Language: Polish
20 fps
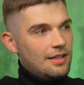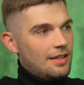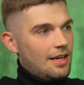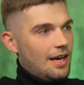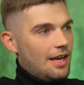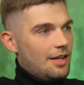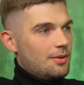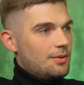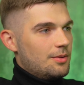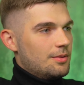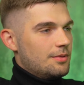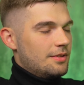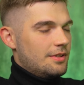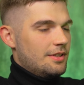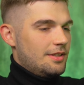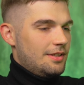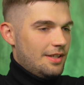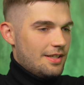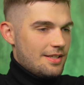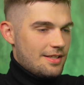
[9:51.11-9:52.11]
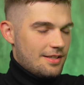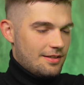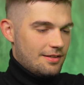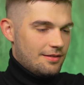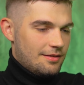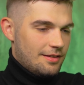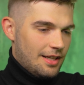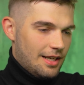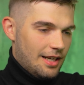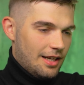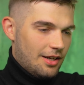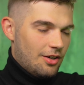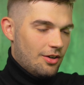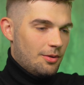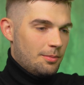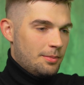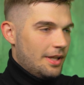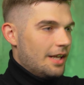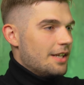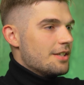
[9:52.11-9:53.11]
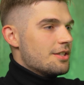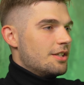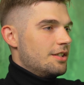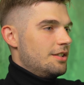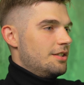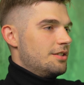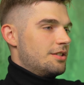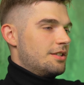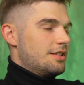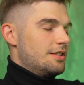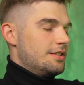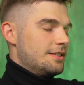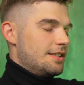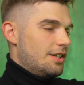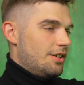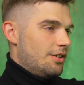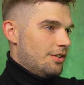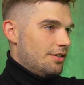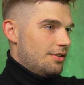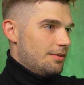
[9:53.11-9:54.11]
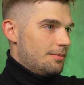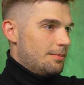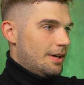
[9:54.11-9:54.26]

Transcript: kraju jest daleko mniejsze niż ryzyko